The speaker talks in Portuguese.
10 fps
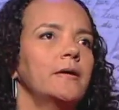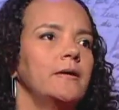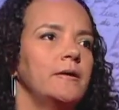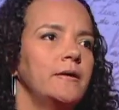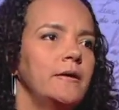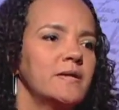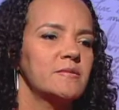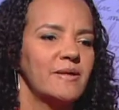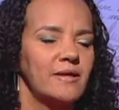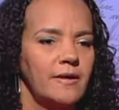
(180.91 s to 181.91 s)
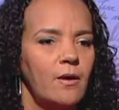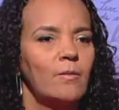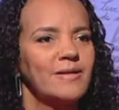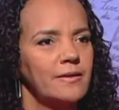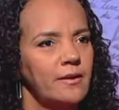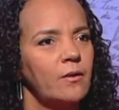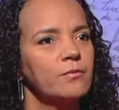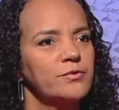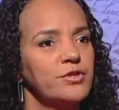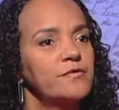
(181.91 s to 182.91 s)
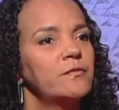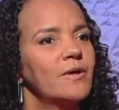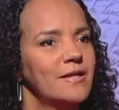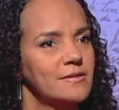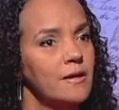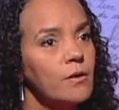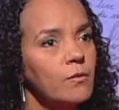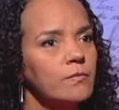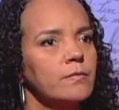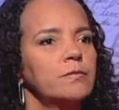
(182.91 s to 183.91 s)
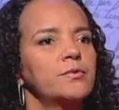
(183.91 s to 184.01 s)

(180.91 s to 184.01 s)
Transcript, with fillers: E material é um material de divulgação,